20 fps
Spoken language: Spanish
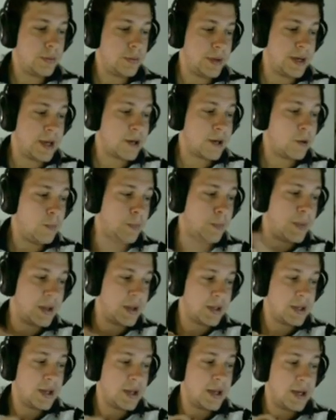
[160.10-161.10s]
bien
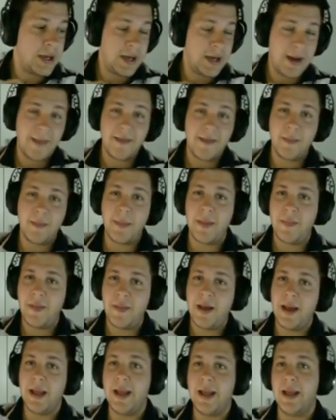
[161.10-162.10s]
acompaña a la
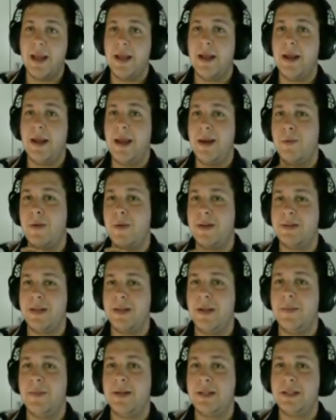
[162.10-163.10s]
demanda, eh, en una
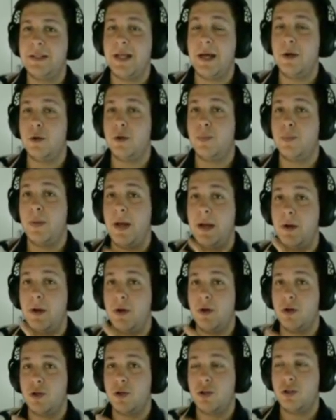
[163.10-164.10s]
entrevista a
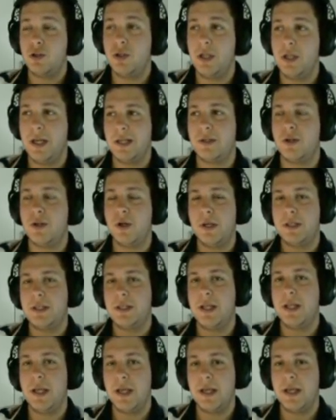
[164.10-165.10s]
los, directores
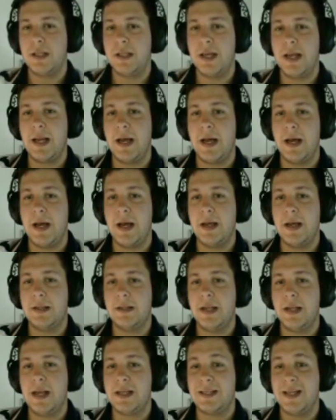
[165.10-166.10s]
de,
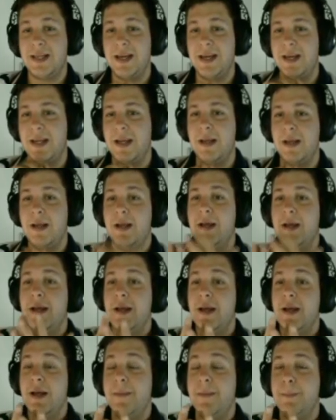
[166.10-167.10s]
la, serie,
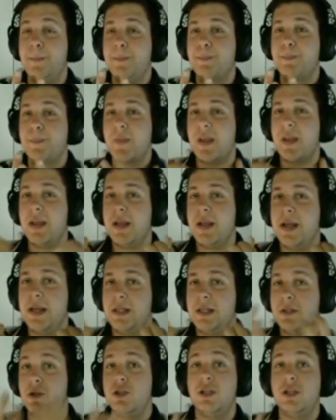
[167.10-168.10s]
mm,
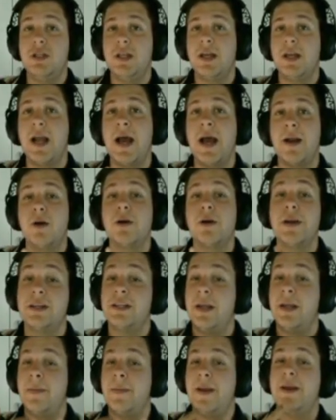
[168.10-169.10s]
estos indicaron que
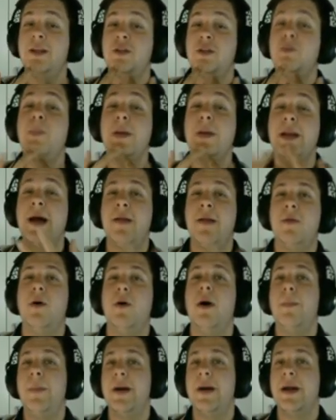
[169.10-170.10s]
se habían
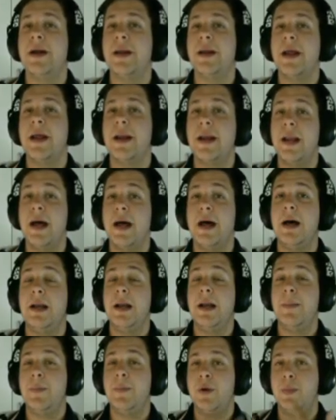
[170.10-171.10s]
inspirado para crear
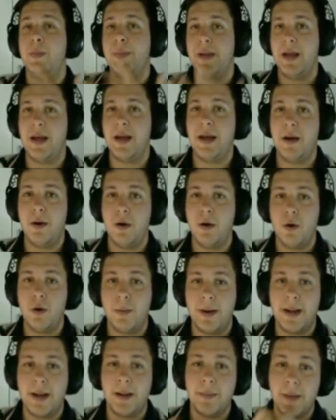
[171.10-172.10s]
la, propia
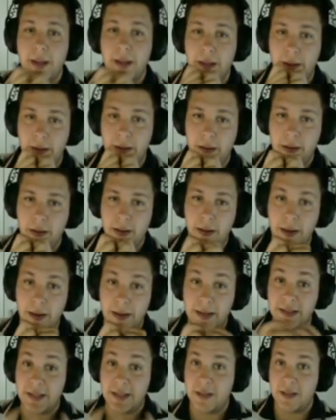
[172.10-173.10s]
obra en,
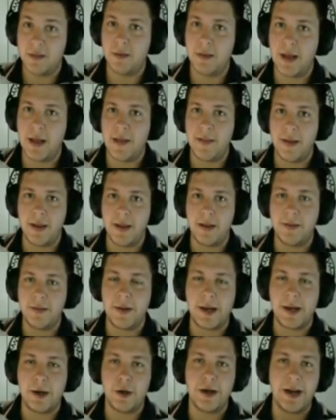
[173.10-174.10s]
esta ciudad de,
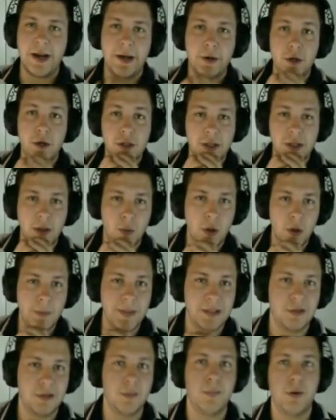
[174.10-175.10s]
Carolina del Norte, en
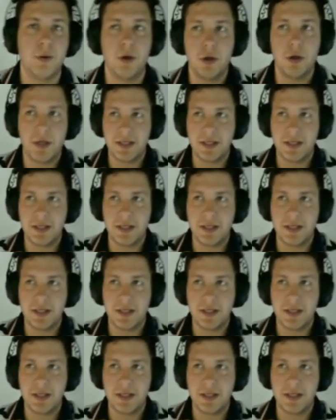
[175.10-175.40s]
Wilmington, por lo que